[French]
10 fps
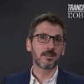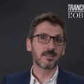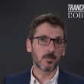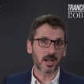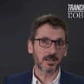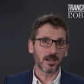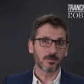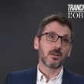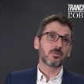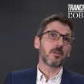C'est pas rien.
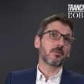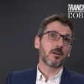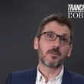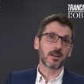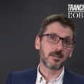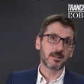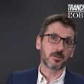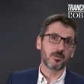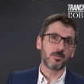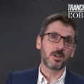Soit il faudra faire les
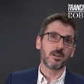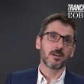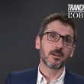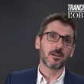économies